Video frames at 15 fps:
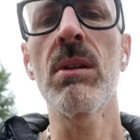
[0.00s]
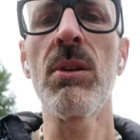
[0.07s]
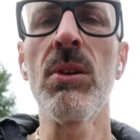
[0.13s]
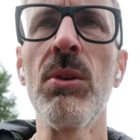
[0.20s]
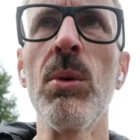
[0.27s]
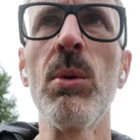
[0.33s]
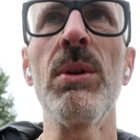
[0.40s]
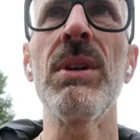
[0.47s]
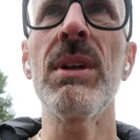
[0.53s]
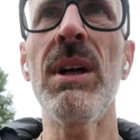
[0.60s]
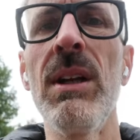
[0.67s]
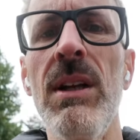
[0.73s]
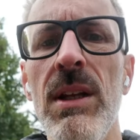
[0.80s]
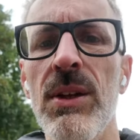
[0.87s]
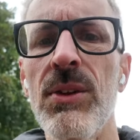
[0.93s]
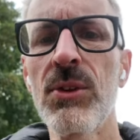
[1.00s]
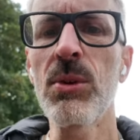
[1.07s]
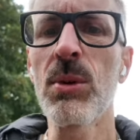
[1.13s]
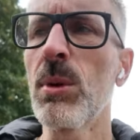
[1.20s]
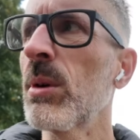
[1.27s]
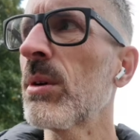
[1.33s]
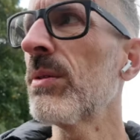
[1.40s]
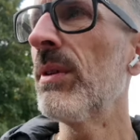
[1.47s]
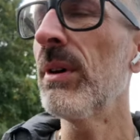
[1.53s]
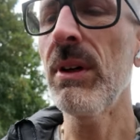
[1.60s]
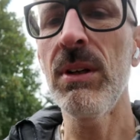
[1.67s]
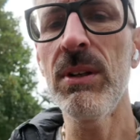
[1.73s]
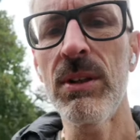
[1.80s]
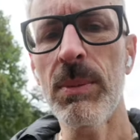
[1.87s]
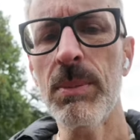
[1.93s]
So, ich eile jetzt zurück,
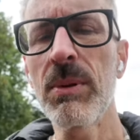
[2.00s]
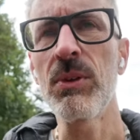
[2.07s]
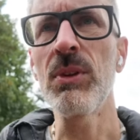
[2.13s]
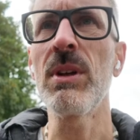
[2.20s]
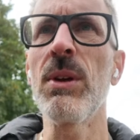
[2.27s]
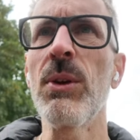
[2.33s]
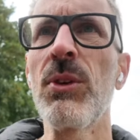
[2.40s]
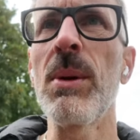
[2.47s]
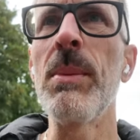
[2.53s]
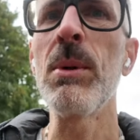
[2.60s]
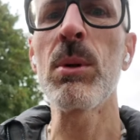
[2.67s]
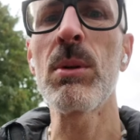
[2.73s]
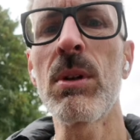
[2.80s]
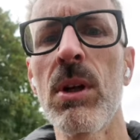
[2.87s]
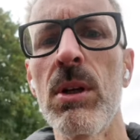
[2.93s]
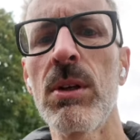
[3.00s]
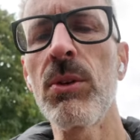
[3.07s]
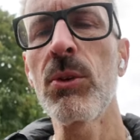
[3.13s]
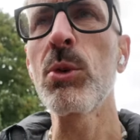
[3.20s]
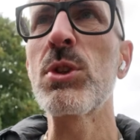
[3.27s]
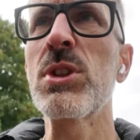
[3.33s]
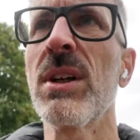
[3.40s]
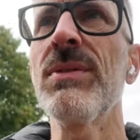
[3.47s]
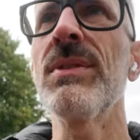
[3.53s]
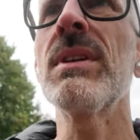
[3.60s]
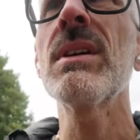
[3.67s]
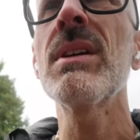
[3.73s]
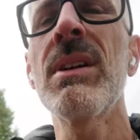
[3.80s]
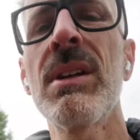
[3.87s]
weil ich habe gesehen, in 10 Minuten kann ich einen Zug schaffen.